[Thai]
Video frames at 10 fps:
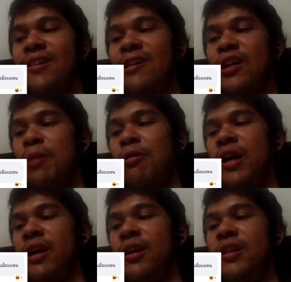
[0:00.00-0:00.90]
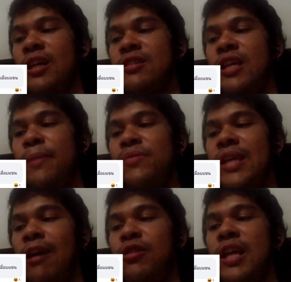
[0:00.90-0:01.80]
เออเขาบอกว่าอยากทราบ
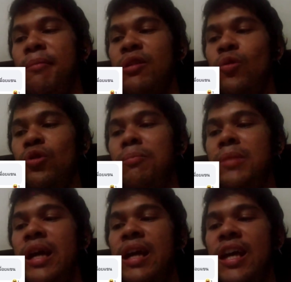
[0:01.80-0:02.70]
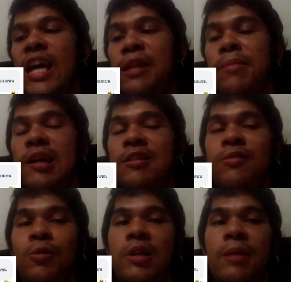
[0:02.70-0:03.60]
สาวที่ทำให้คุณ เมื่อยแขนมากที่
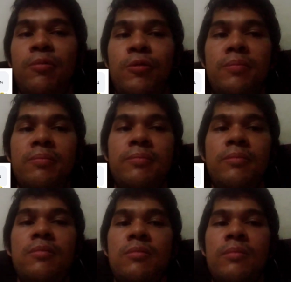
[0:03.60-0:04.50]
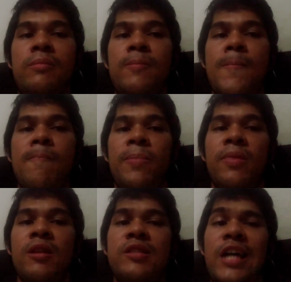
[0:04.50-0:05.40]
สุดครับผม
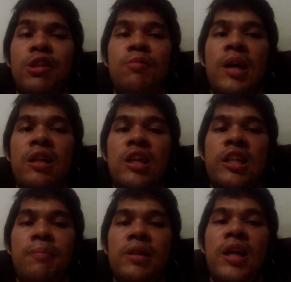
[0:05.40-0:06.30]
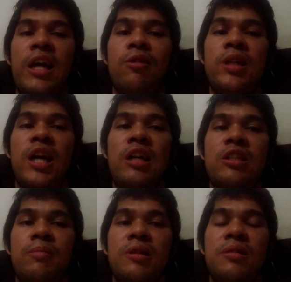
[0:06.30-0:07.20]
สาวที่ว่านี่อาจจะเป็นใครก็ได้
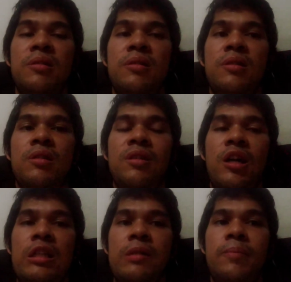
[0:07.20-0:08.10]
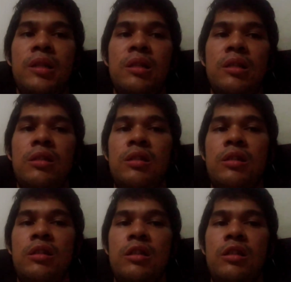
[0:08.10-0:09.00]
ใช่ป่ะอาจจะเป็น เอ
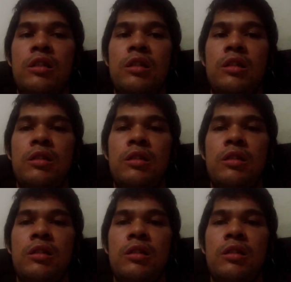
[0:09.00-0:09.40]
อ